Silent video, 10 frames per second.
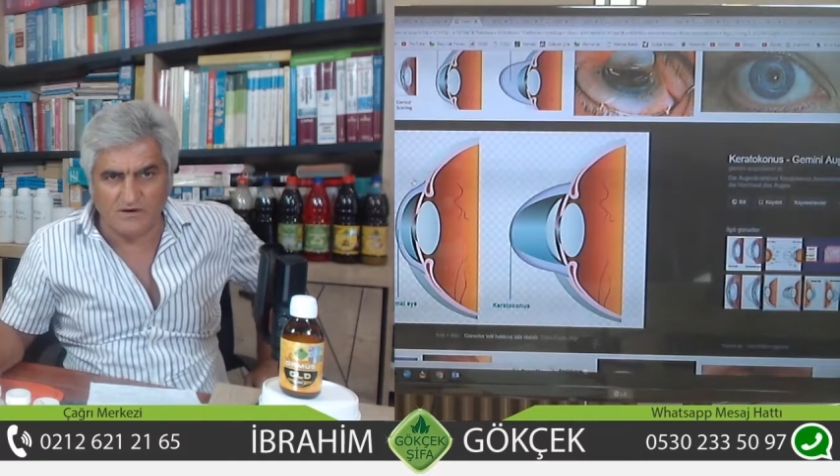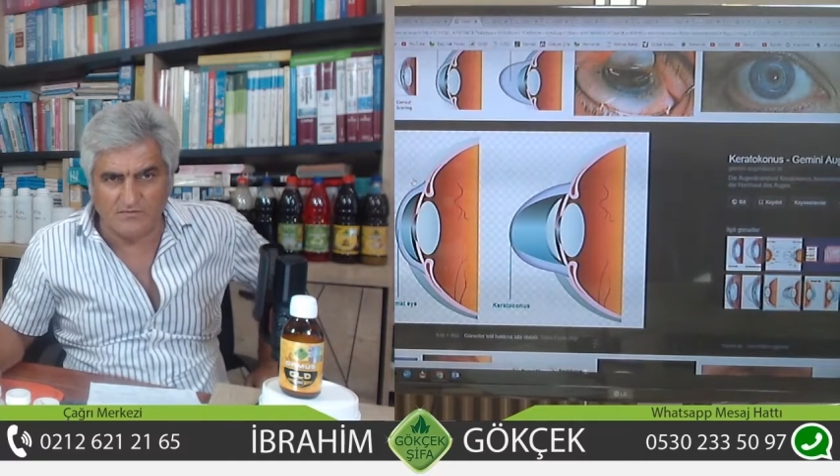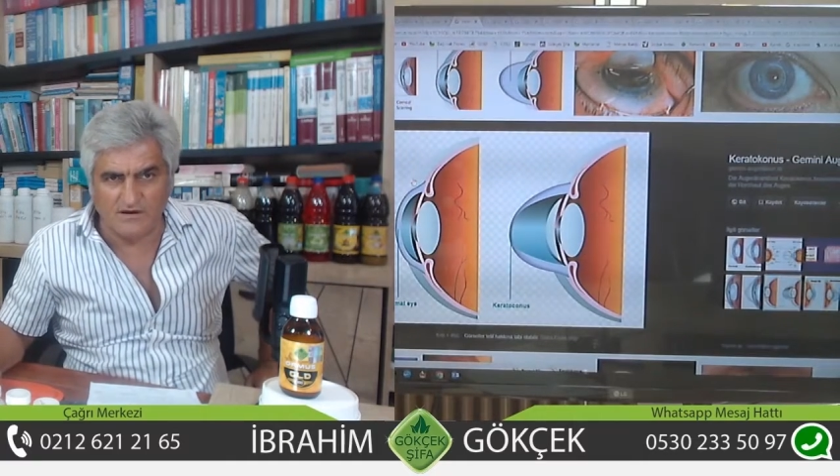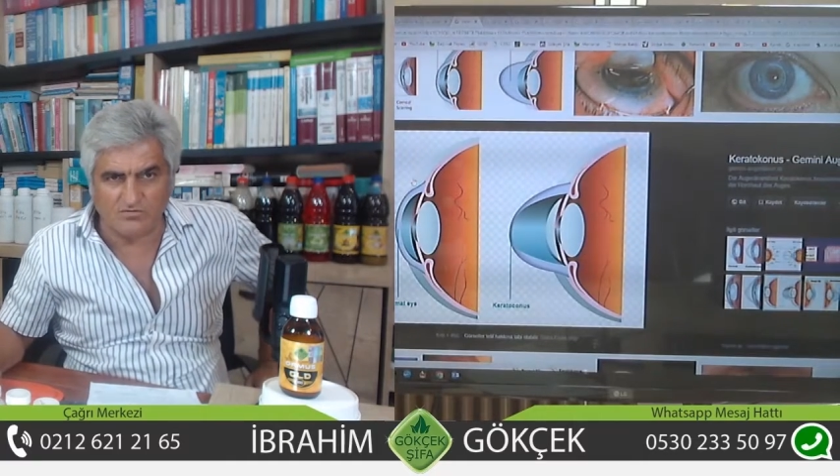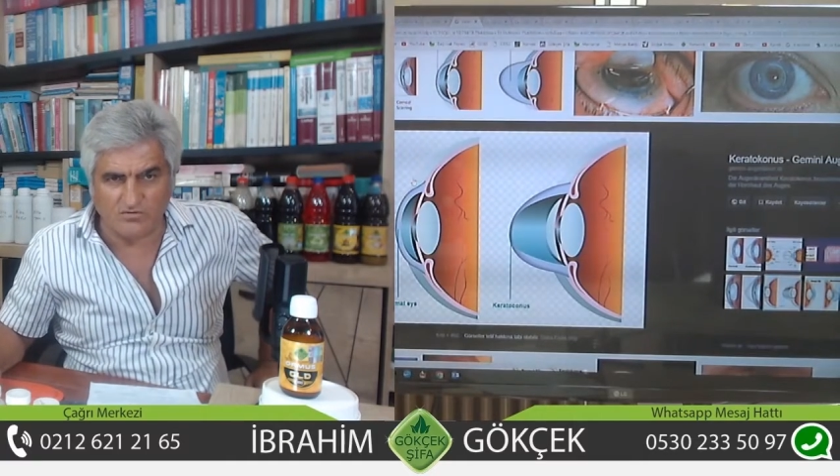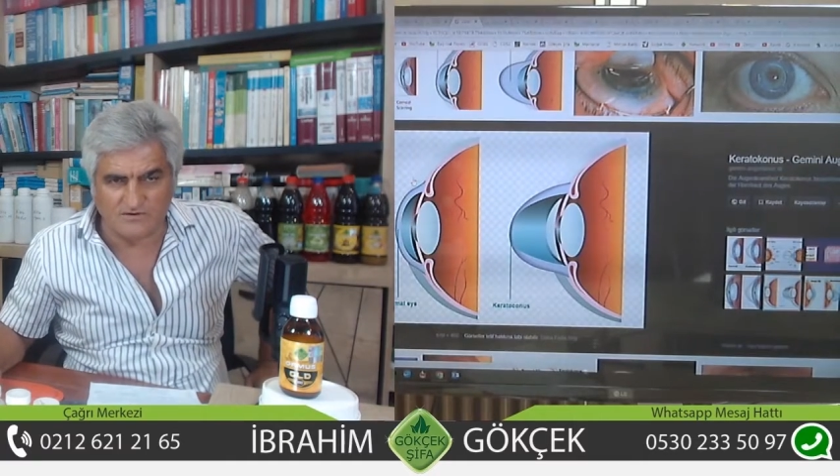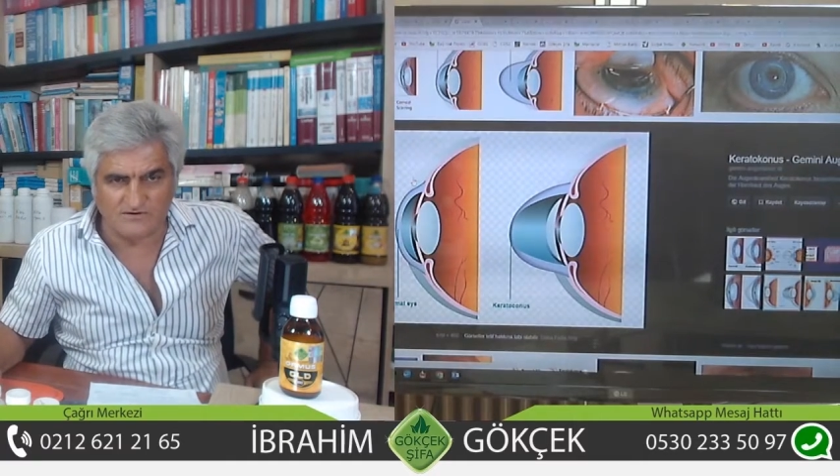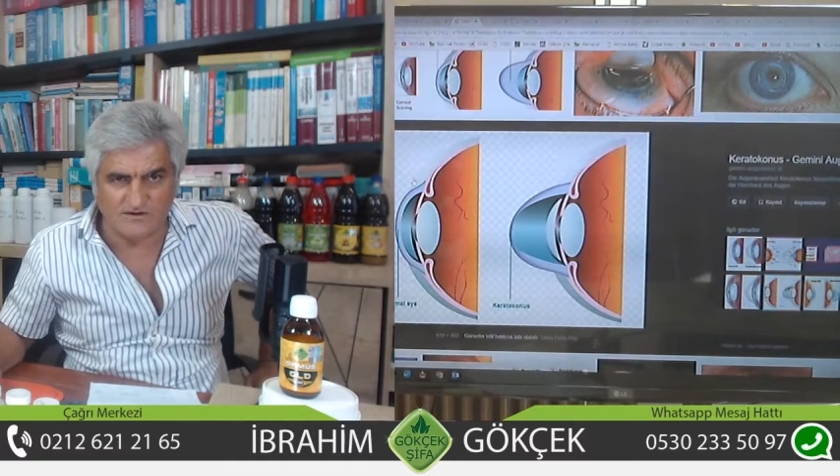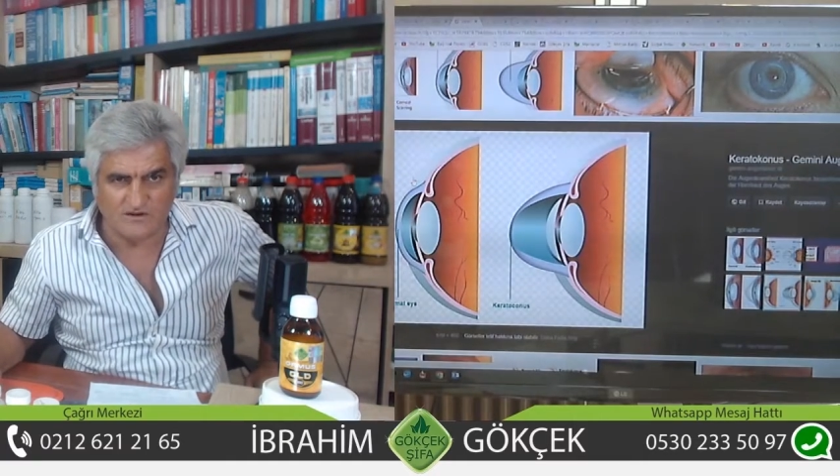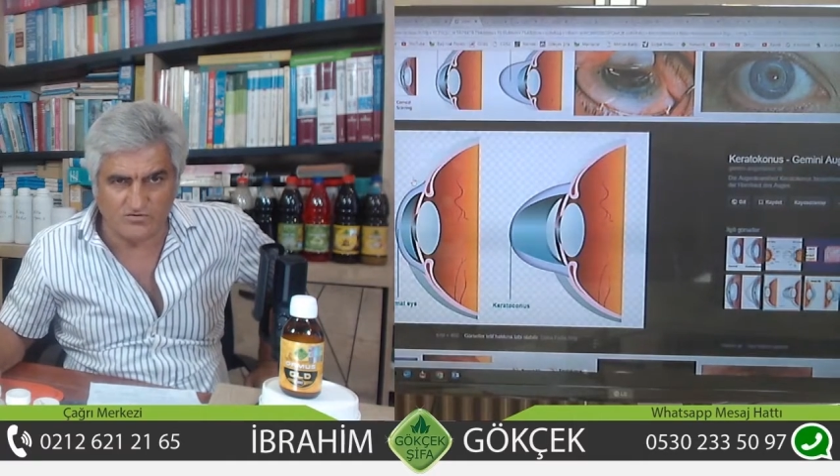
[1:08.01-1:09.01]
ameliyat olması
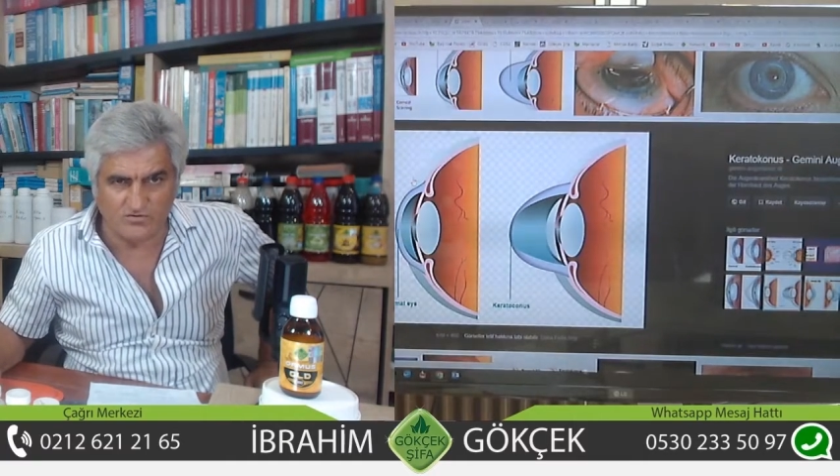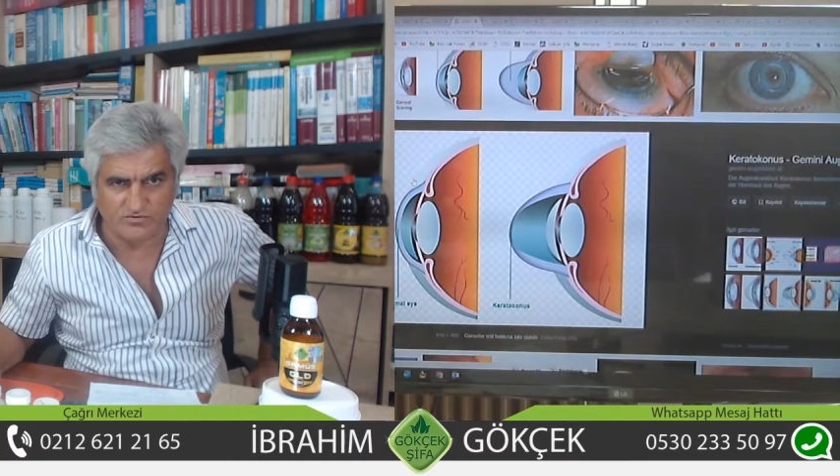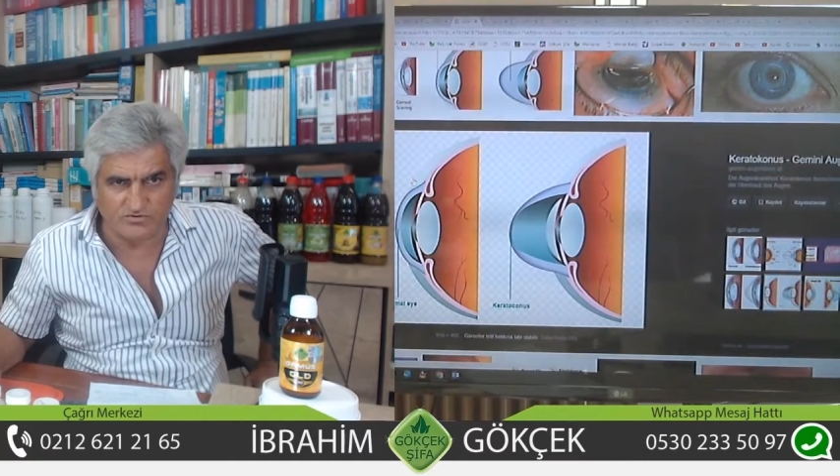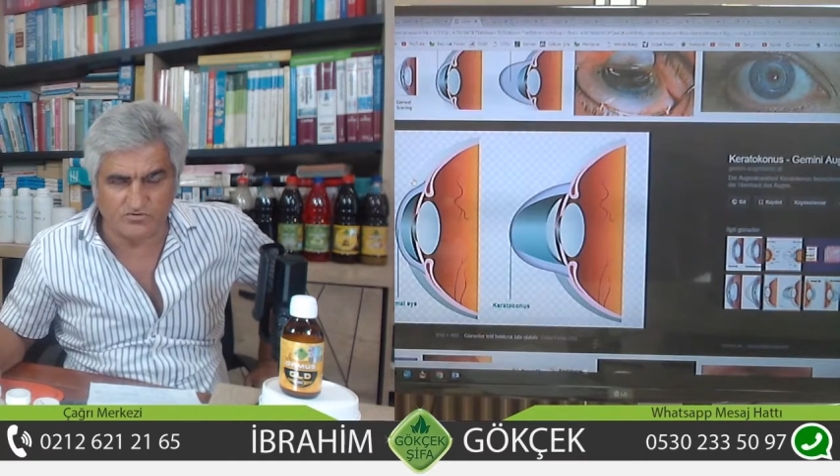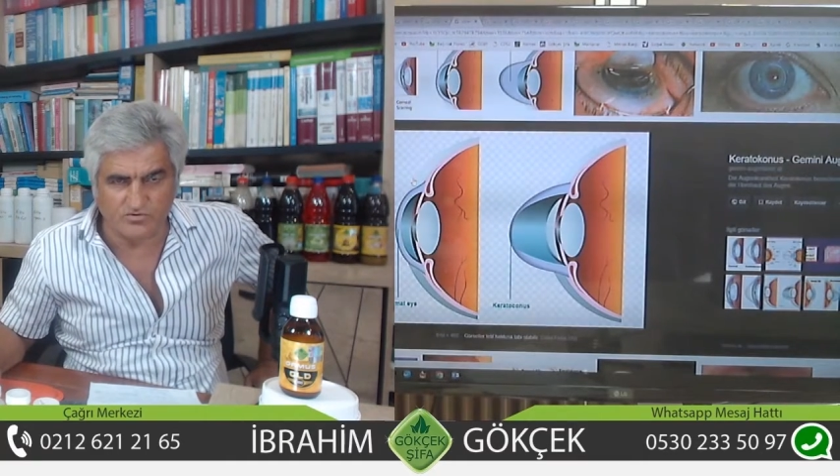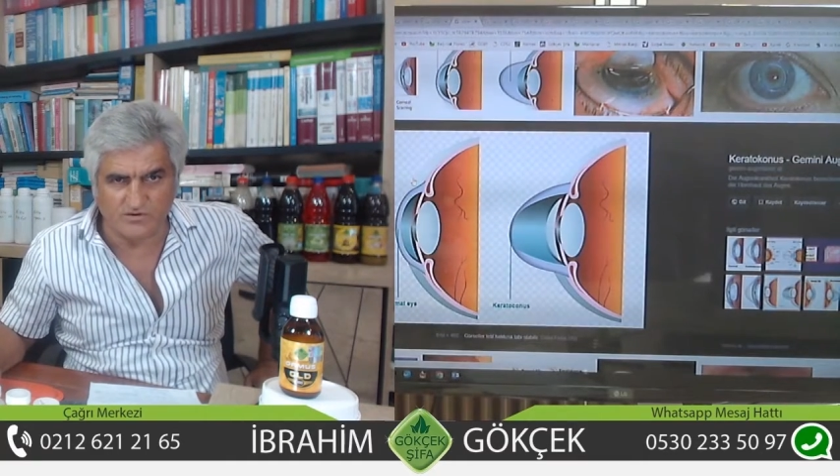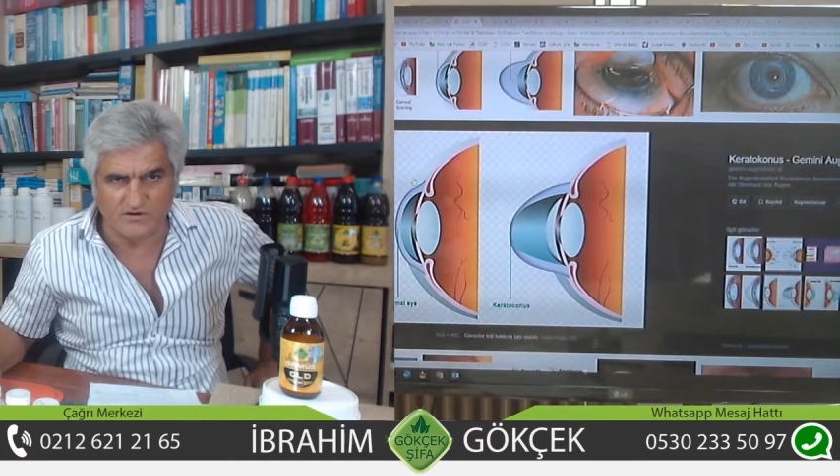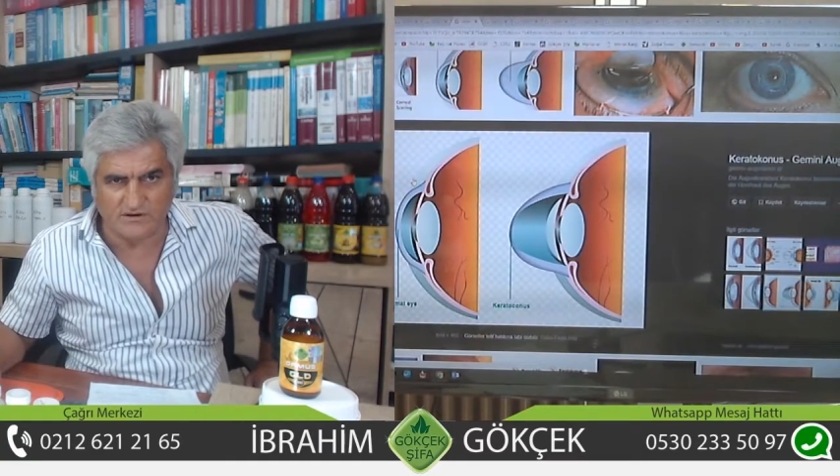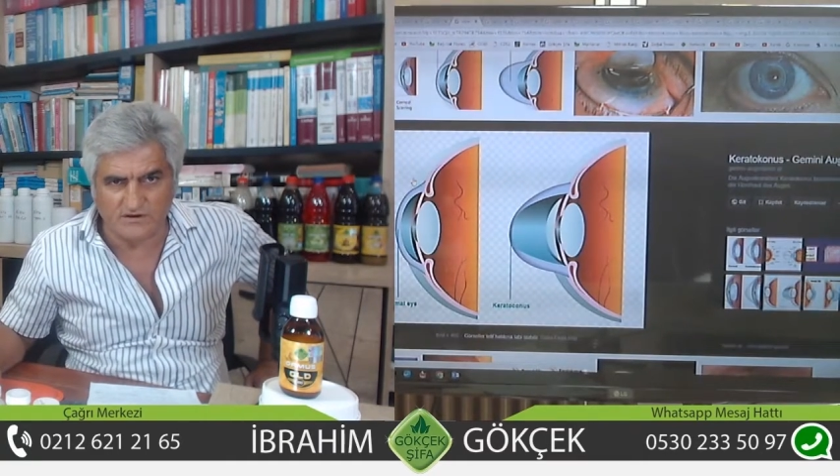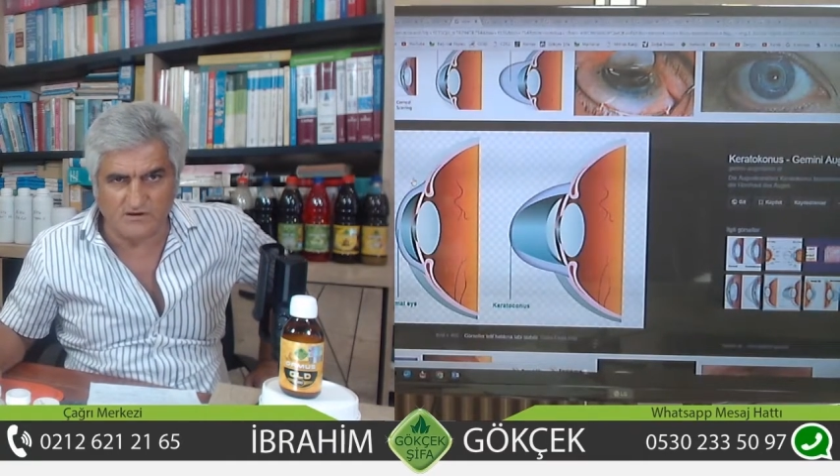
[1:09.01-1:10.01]
gerekiyormuş. Ona da
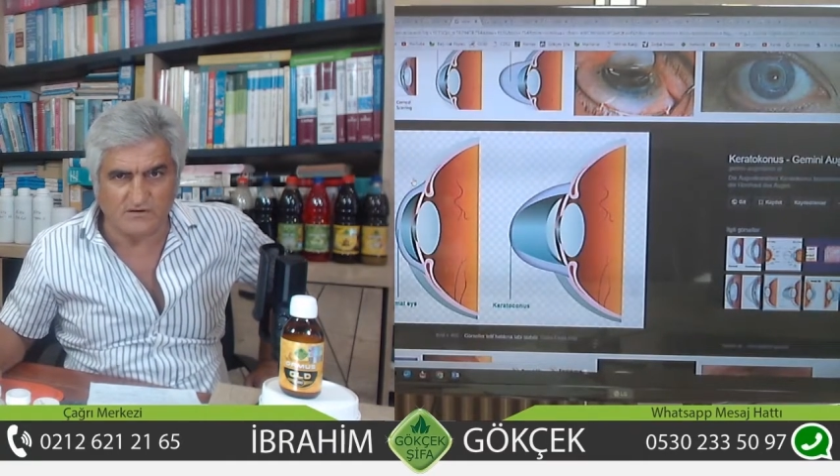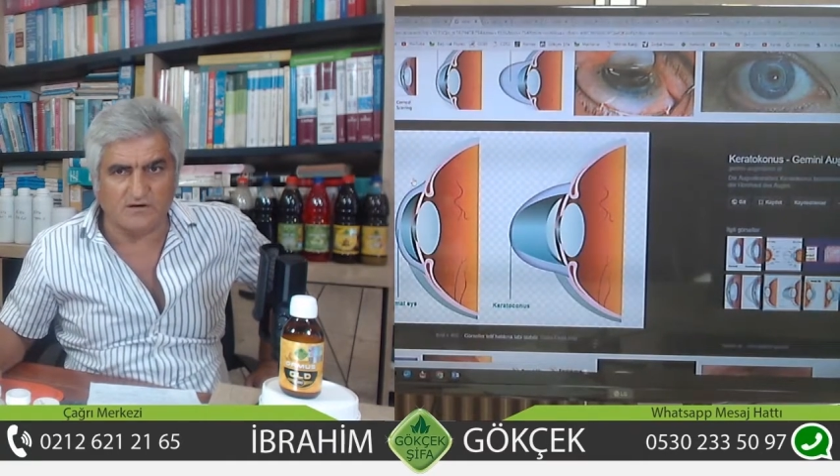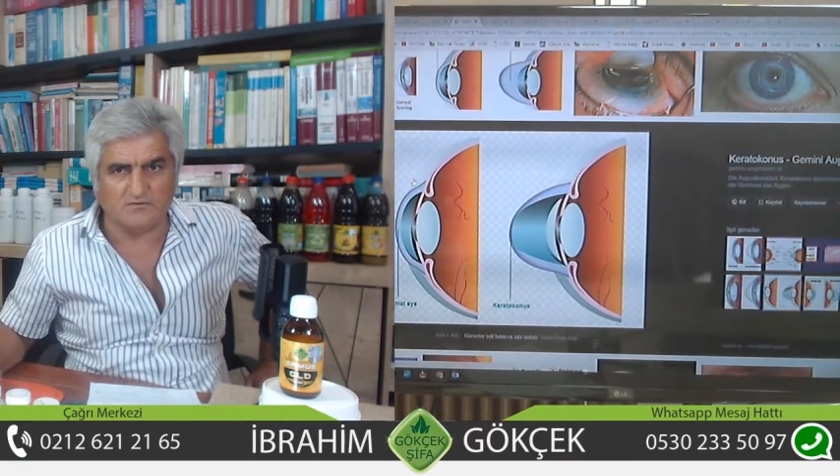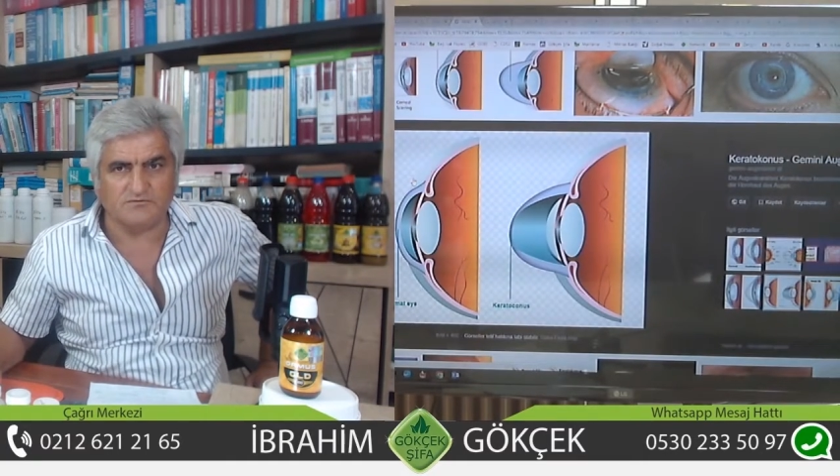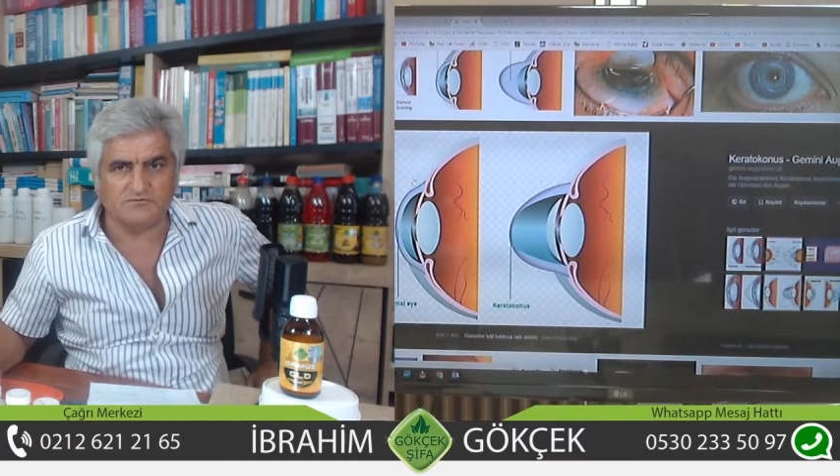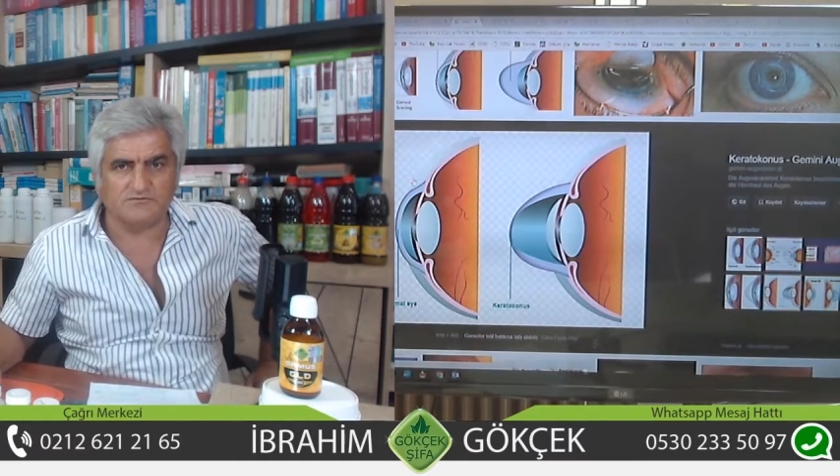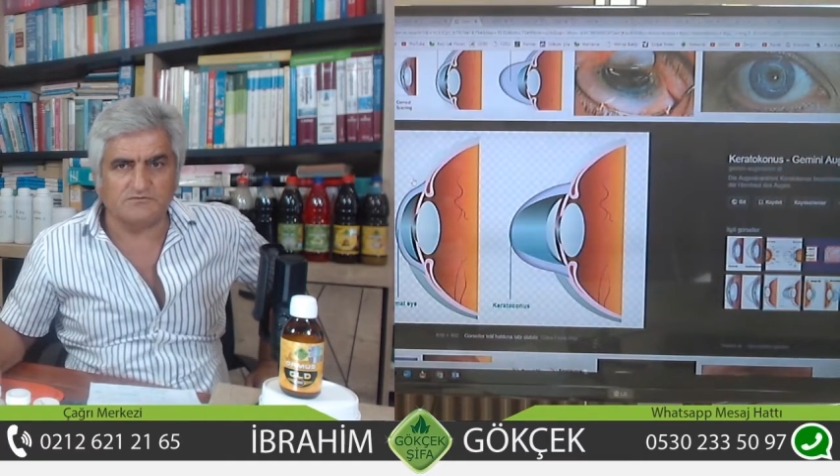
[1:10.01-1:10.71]
gerek kalmamış.